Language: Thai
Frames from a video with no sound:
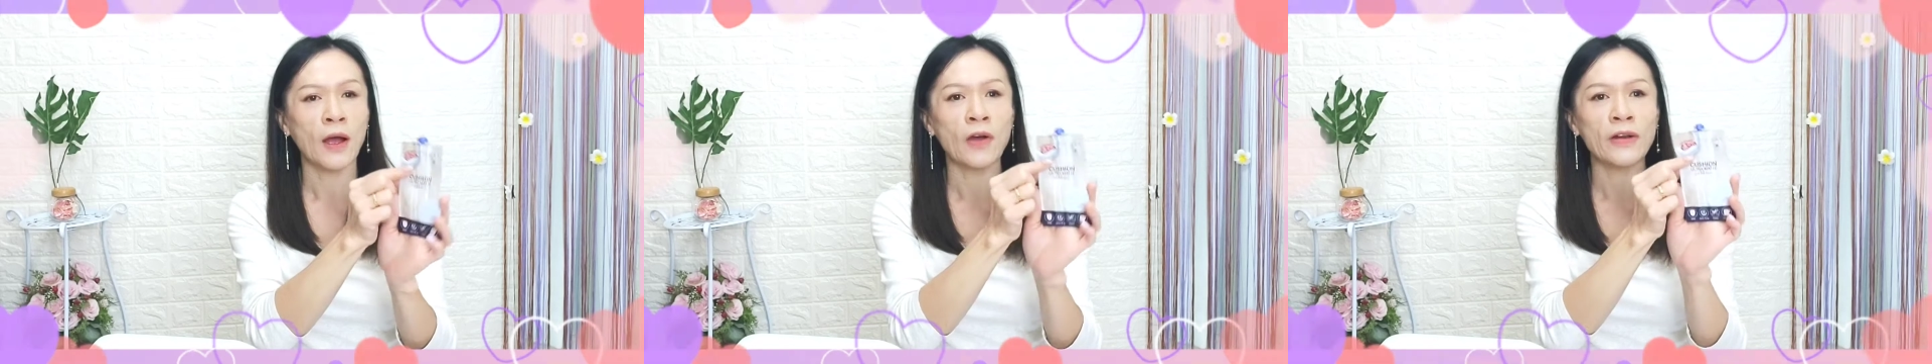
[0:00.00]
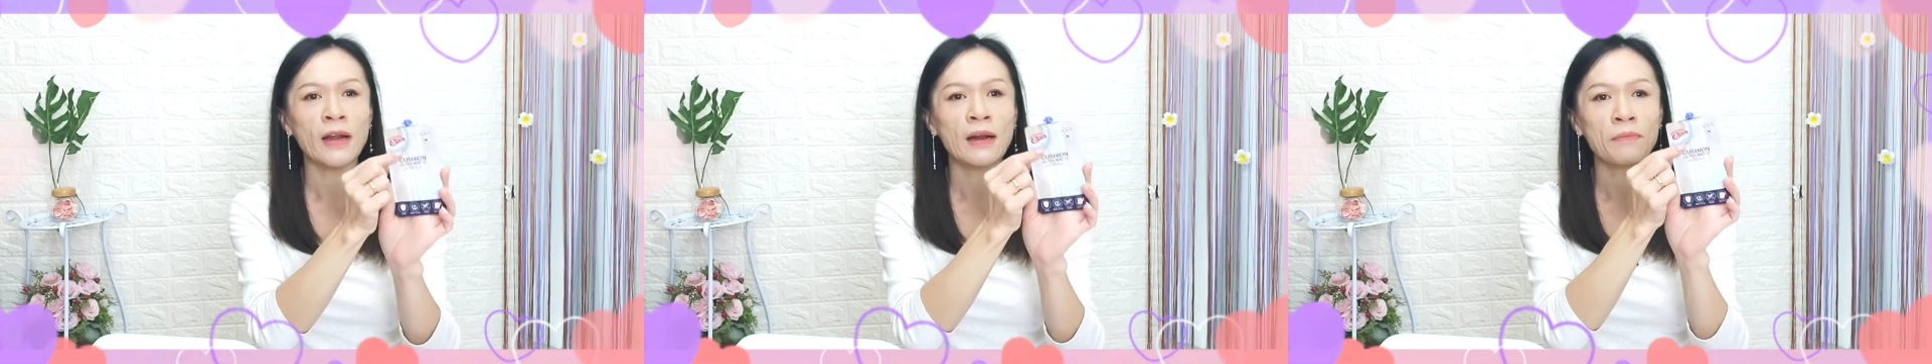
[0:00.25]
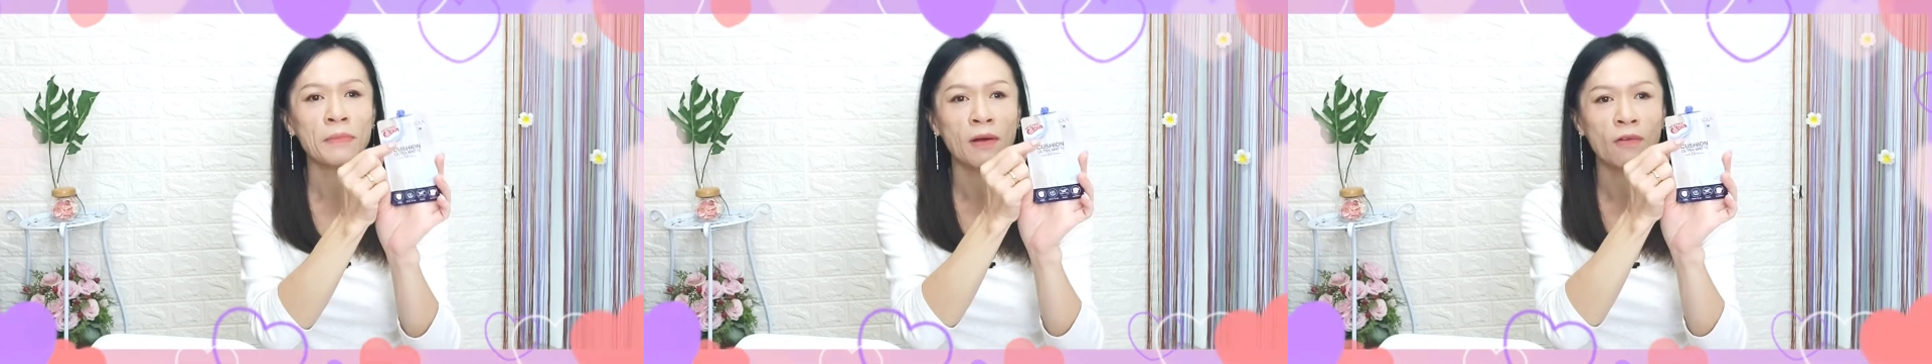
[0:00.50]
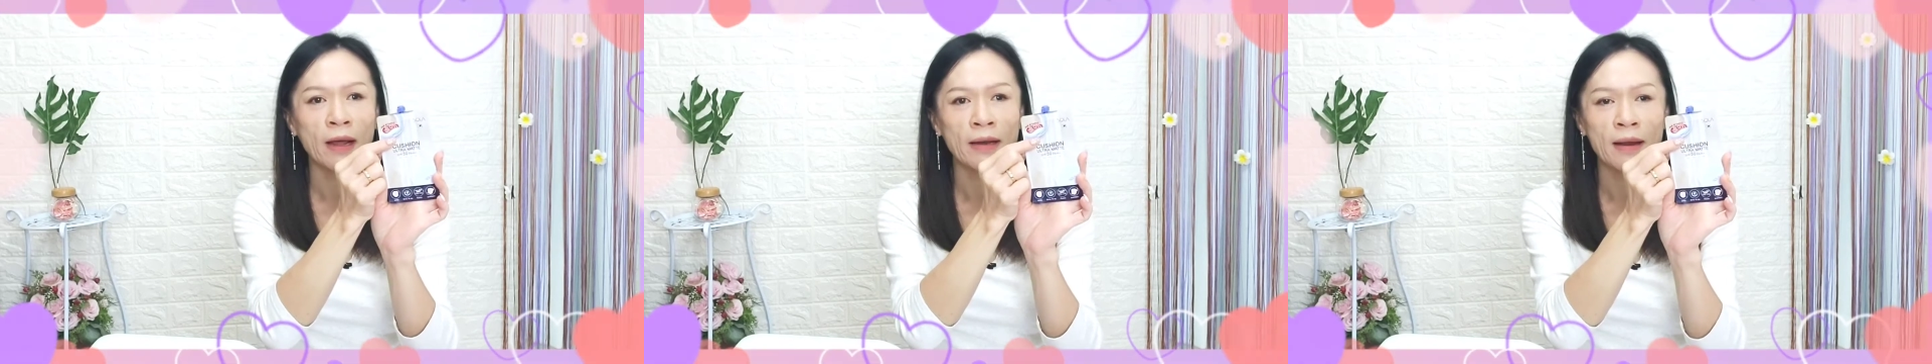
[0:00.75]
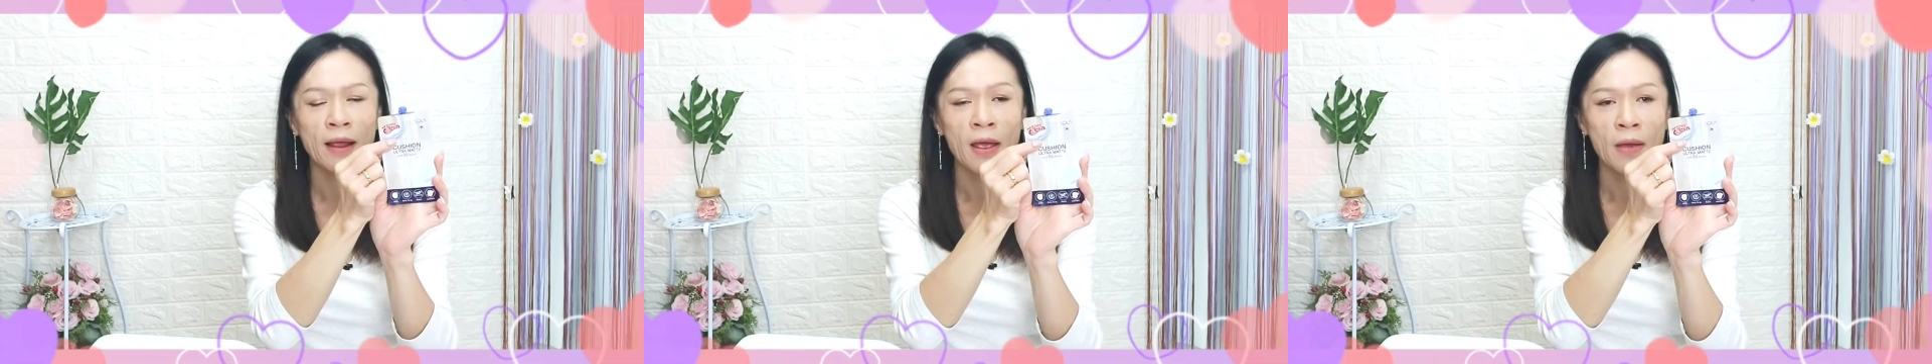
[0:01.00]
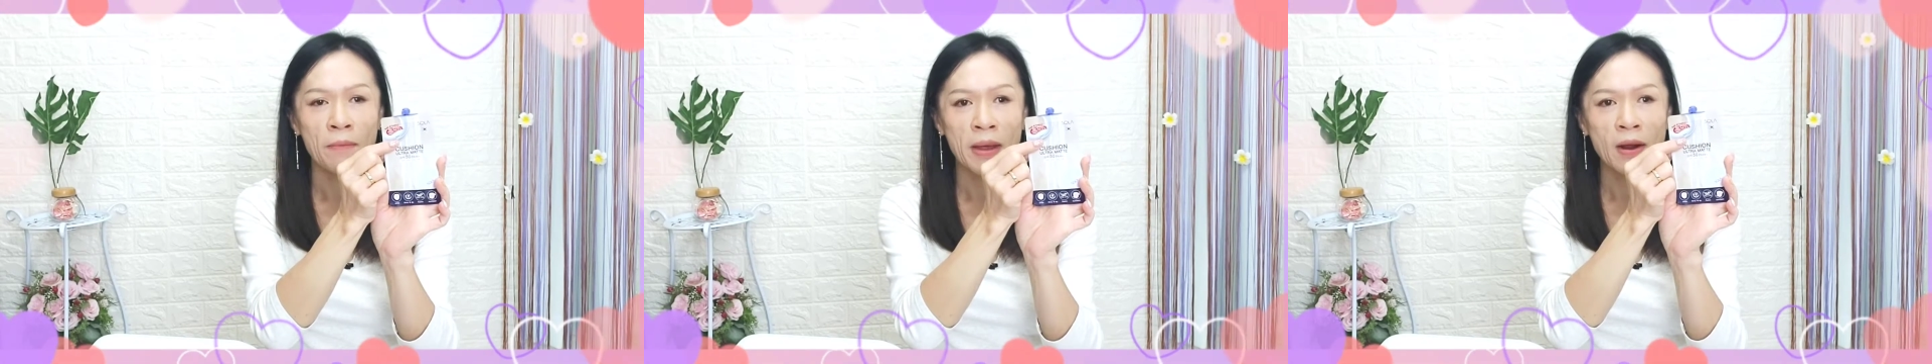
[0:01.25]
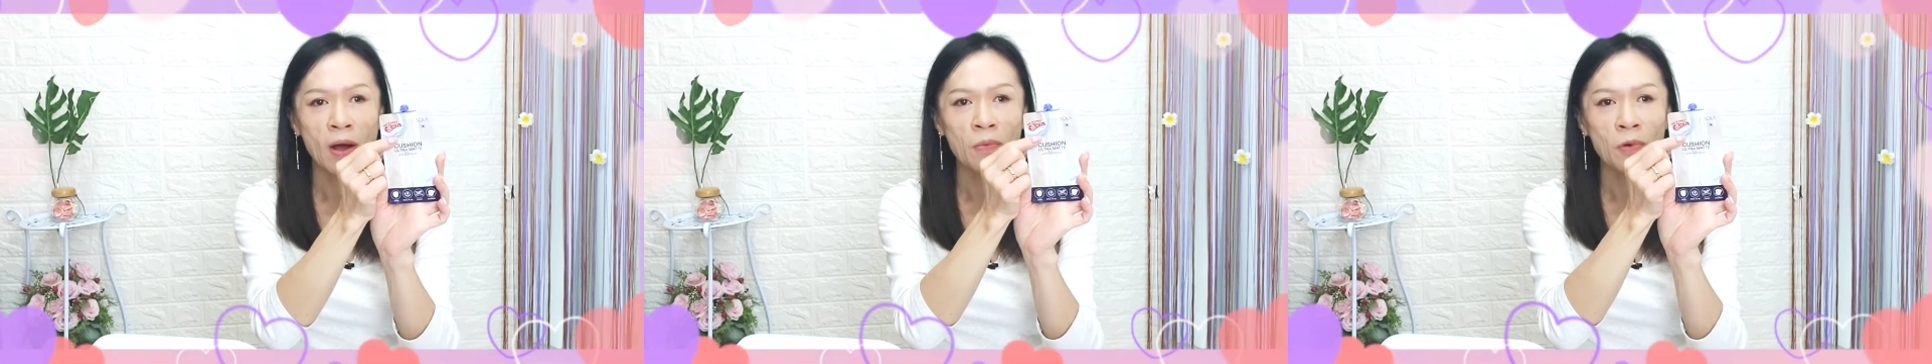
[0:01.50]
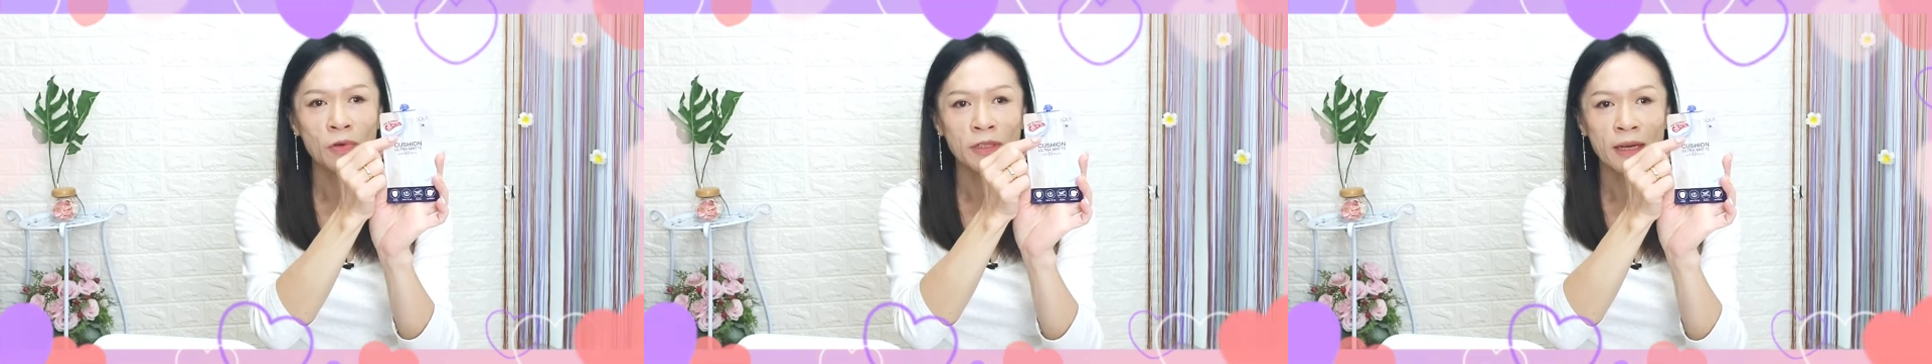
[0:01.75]
เขาได้รับรางวัล Best of
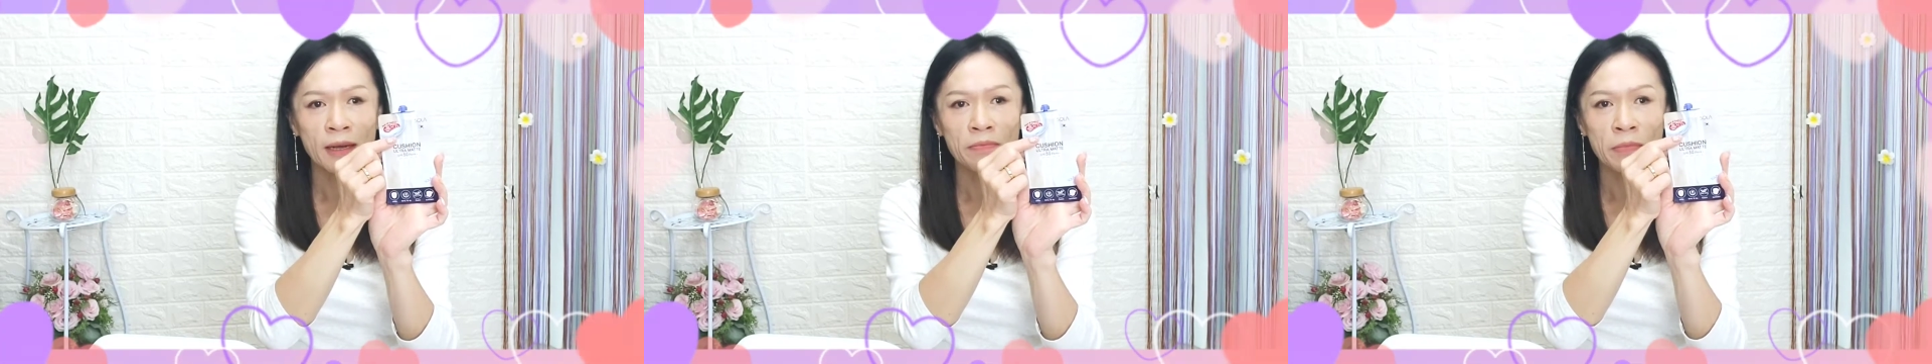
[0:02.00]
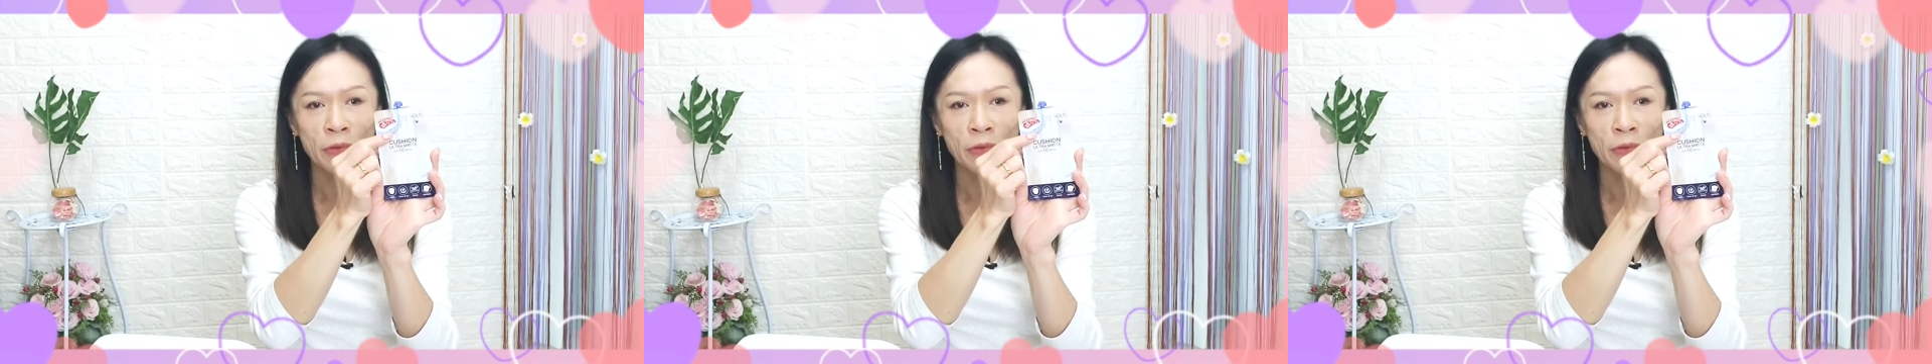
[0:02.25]
Cushion